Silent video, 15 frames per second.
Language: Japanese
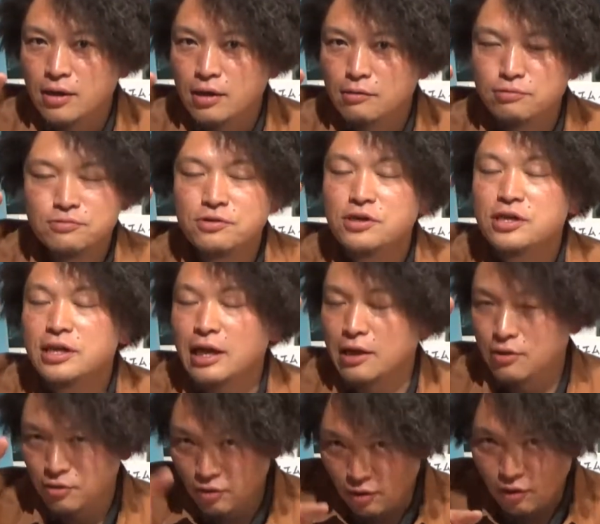福井
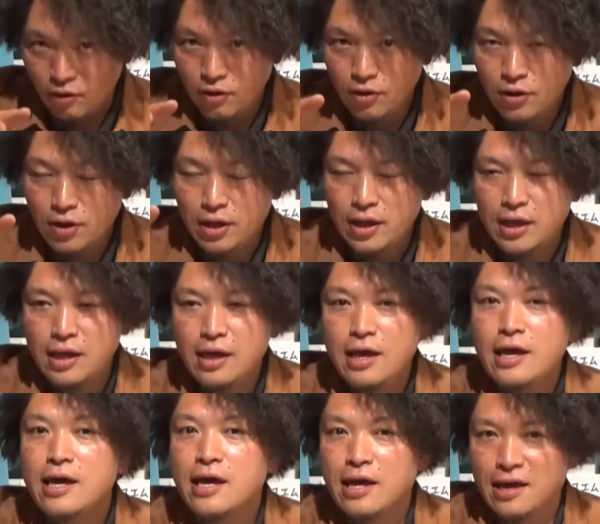県の
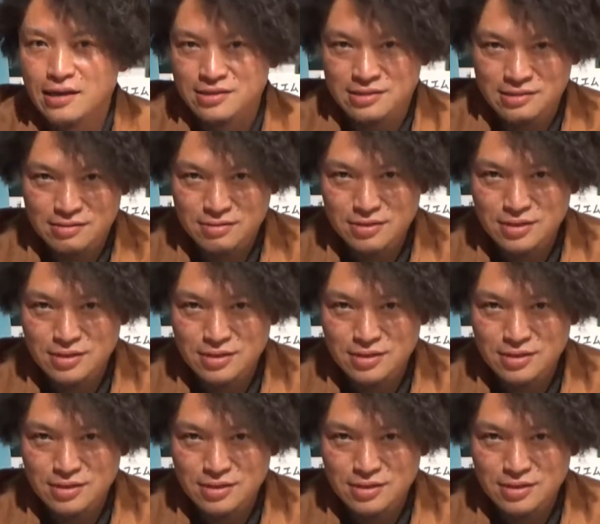永平寺